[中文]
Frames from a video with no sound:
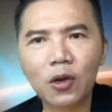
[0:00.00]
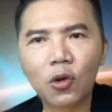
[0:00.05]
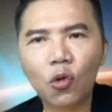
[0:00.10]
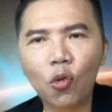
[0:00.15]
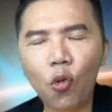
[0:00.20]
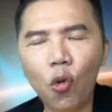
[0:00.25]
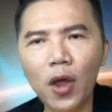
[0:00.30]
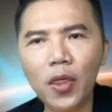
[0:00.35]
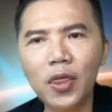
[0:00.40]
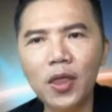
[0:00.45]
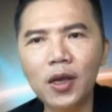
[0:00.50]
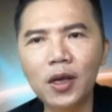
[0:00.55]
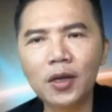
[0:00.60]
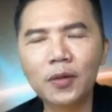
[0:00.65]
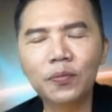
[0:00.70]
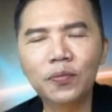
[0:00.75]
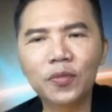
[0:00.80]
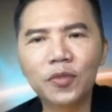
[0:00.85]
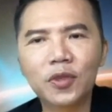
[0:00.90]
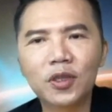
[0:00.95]
官呢，
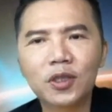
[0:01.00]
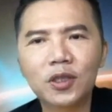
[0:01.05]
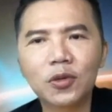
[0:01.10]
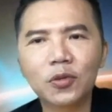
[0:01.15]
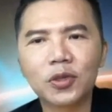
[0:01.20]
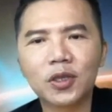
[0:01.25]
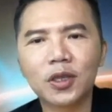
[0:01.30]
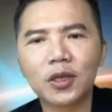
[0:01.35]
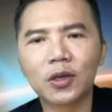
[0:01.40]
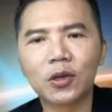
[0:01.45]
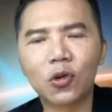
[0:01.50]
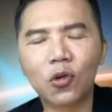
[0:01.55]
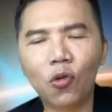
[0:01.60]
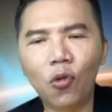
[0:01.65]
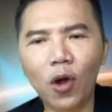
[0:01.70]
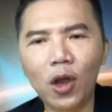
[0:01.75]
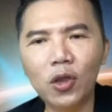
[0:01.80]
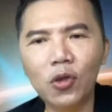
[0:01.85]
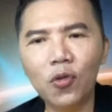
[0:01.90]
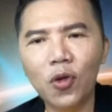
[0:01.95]
就是
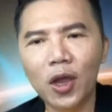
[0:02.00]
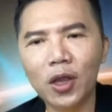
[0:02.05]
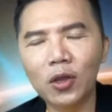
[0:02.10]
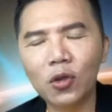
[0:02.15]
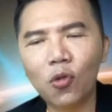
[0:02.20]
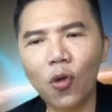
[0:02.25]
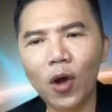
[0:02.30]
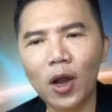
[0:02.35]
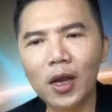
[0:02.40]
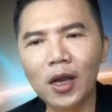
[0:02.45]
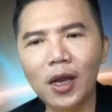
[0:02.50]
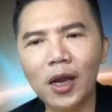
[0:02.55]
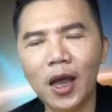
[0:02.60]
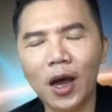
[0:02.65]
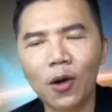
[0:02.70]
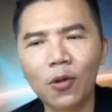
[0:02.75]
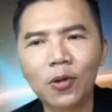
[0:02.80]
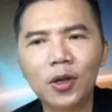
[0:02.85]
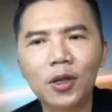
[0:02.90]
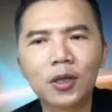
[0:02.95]
官员、官
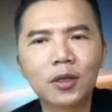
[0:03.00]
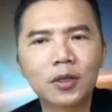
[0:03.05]
僚、